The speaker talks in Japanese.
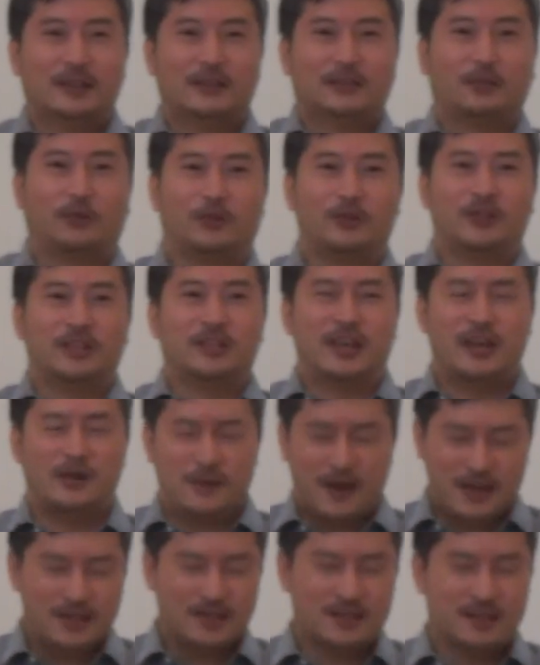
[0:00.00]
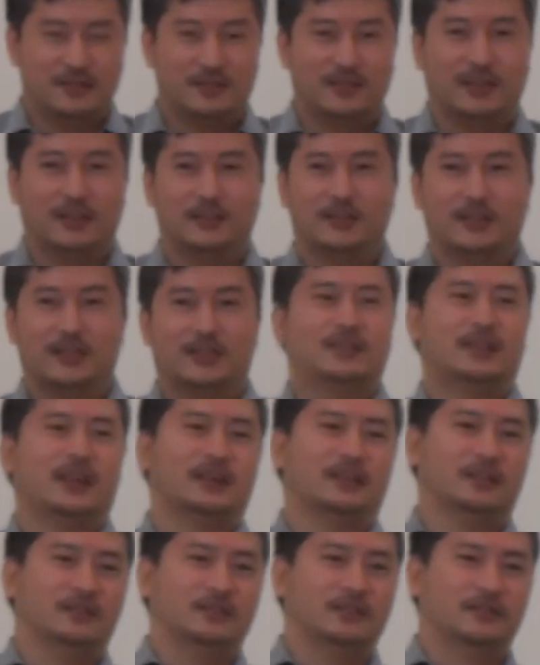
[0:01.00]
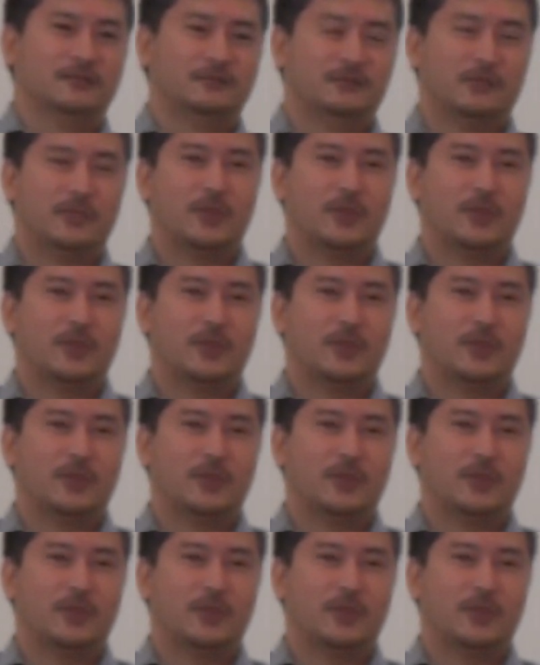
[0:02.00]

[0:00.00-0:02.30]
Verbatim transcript: そこに行けばいいんですねって言ったんです